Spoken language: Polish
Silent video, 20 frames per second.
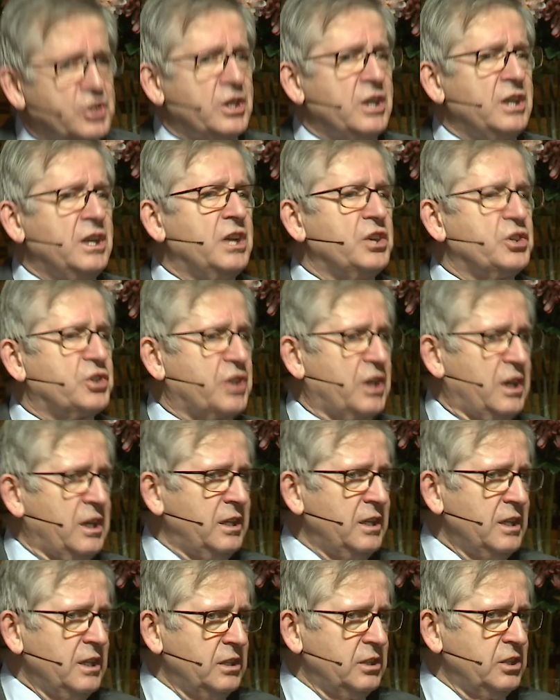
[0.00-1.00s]

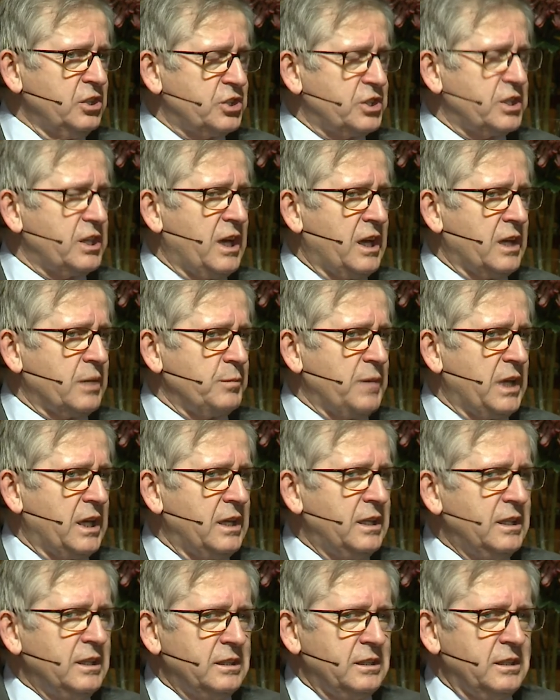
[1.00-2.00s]
silniejsza niż
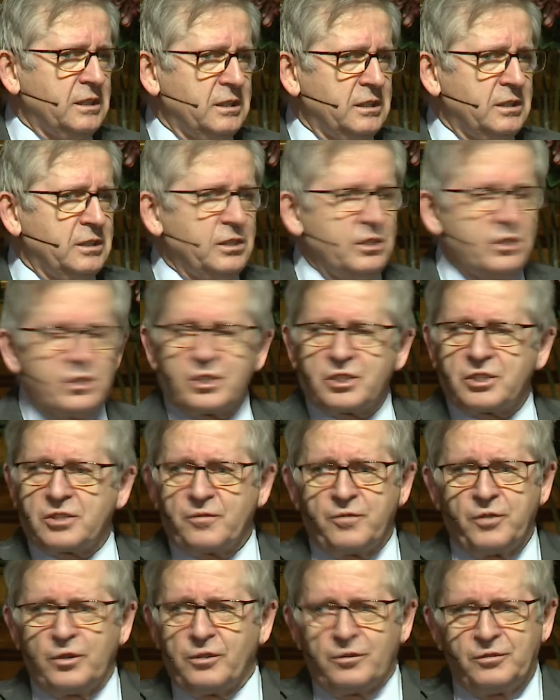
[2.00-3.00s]
armia, y,
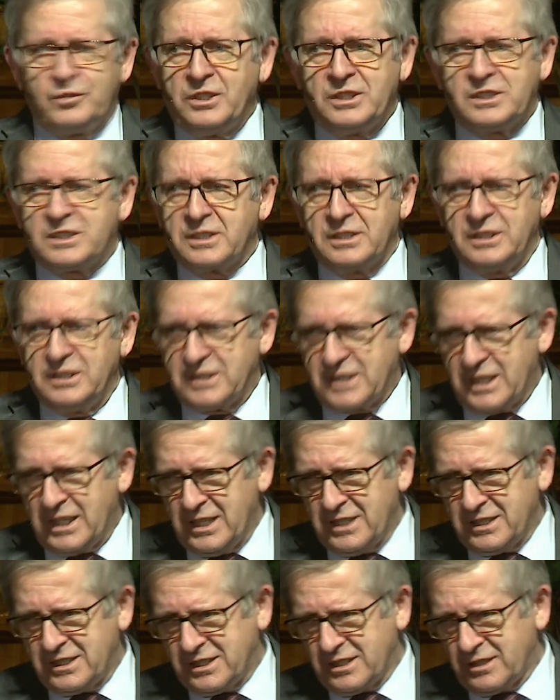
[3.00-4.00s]
niż wojownicy
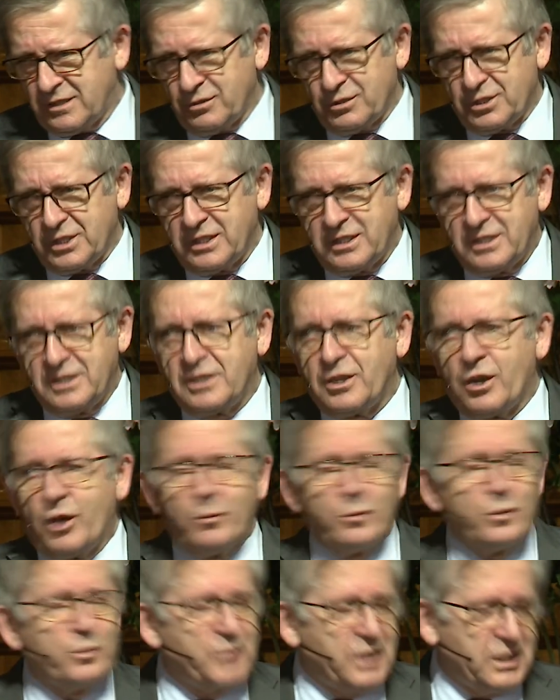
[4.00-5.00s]
izraelscy, którzy
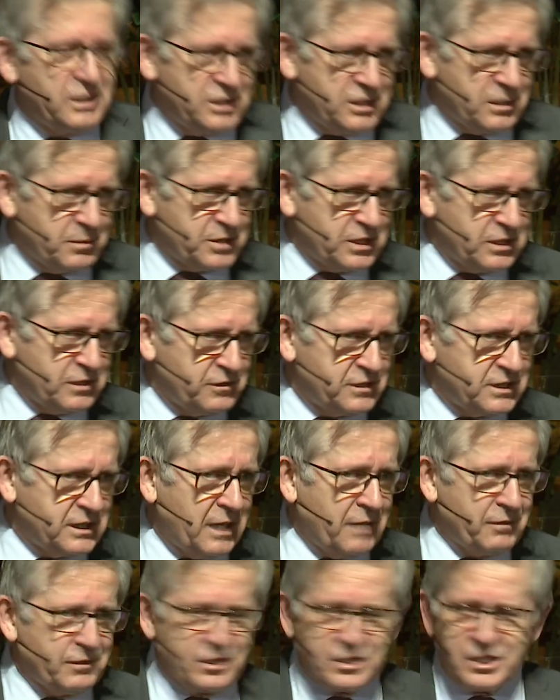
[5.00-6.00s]
komu mieli się
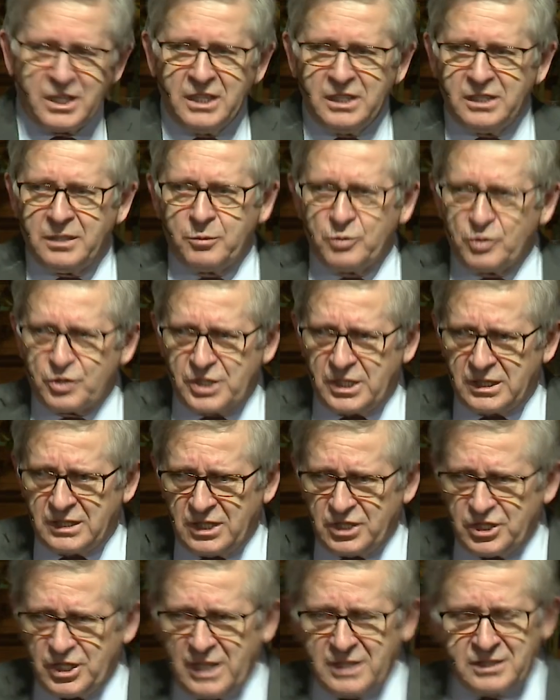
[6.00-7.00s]
przeciwstawić. Nie było
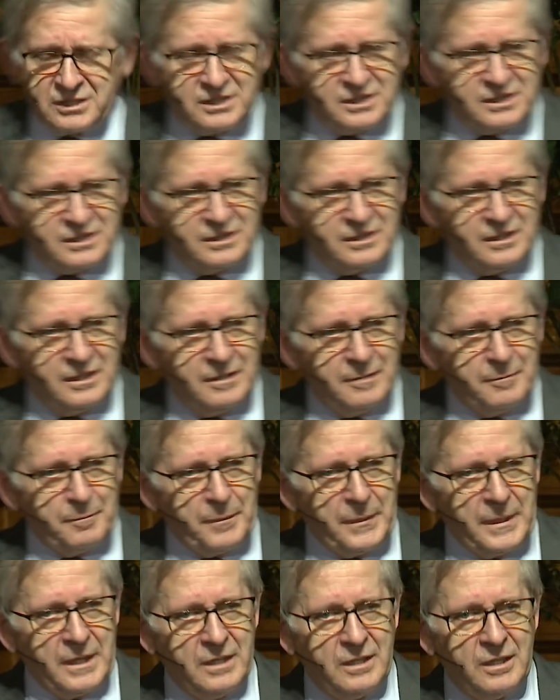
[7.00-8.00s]
żadnej szansy.
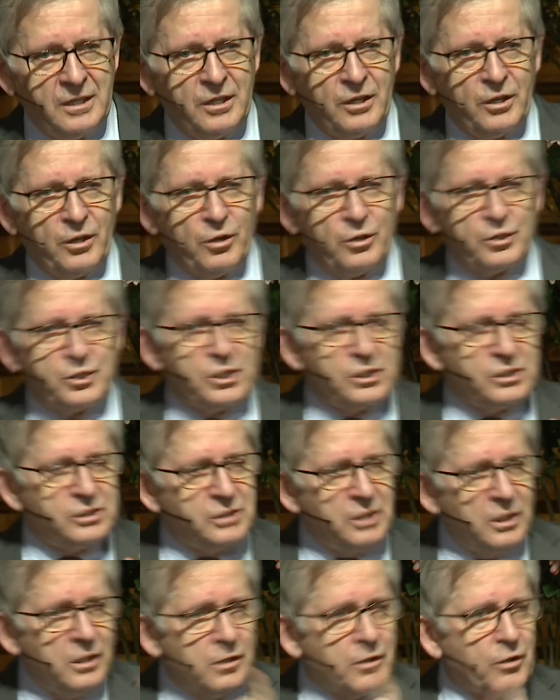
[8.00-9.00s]
Chodzi
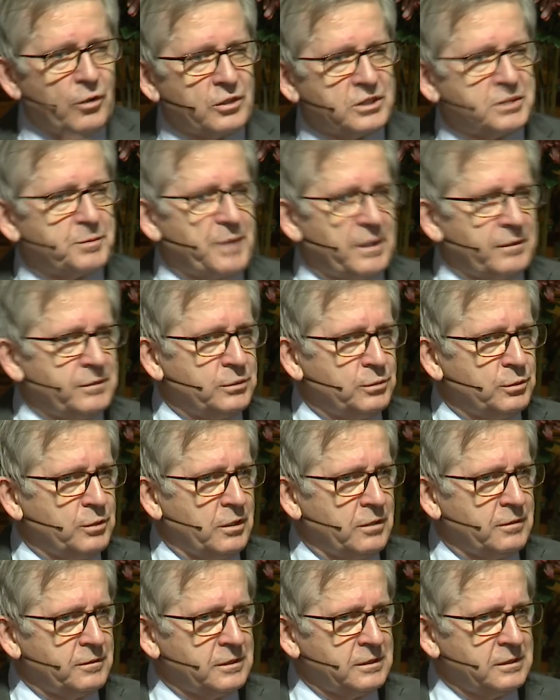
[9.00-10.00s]
tylko o sprawy
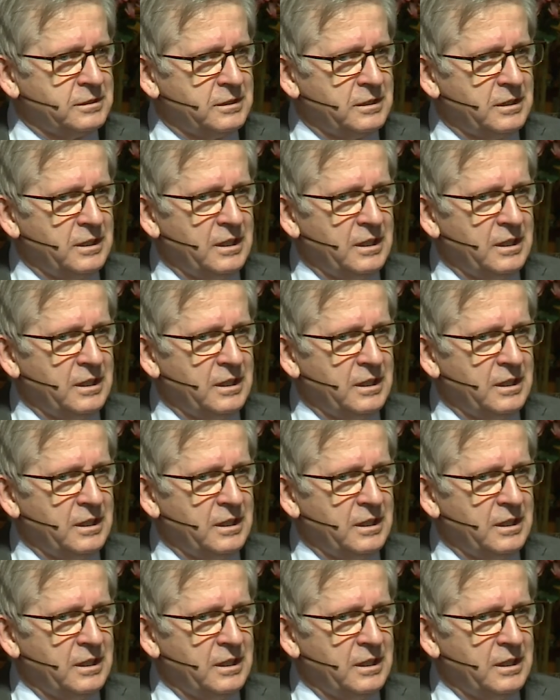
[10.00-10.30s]
duchowe.